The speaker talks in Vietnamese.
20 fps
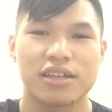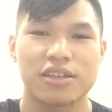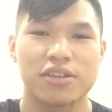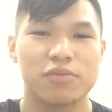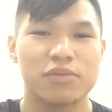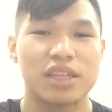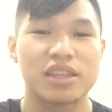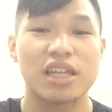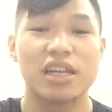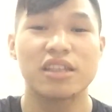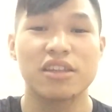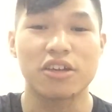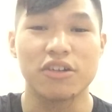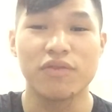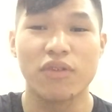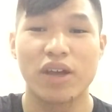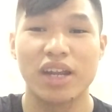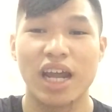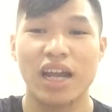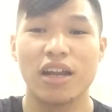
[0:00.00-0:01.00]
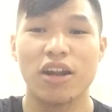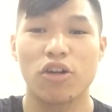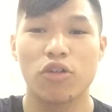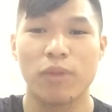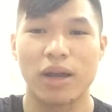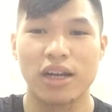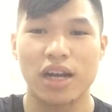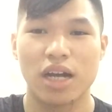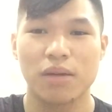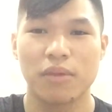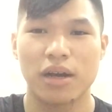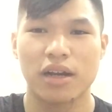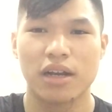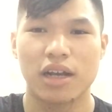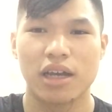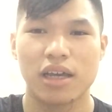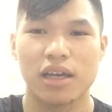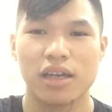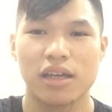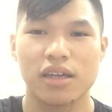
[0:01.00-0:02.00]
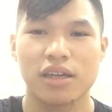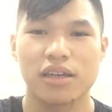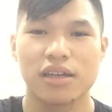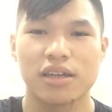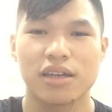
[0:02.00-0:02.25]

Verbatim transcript: chúng ta tin tưởng vào cái năng lực của bản thân mình, thì